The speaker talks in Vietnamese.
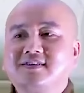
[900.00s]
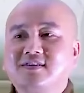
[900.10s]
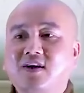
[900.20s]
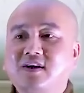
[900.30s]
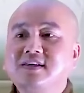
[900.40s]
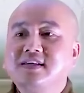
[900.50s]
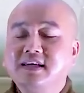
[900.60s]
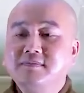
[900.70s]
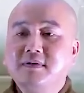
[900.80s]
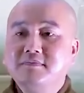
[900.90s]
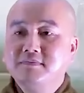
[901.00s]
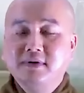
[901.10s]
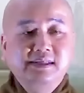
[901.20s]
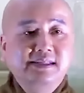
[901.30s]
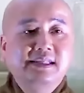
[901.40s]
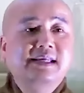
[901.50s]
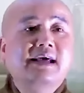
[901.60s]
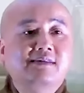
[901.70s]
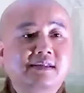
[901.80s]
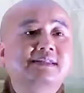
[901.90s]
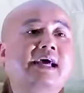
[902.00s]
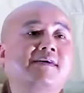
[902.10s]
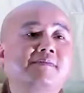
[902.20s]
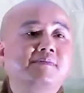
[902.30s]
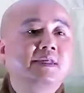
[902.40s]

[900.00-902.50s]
Còn cái chuyện mà mình như thế nào tính sao?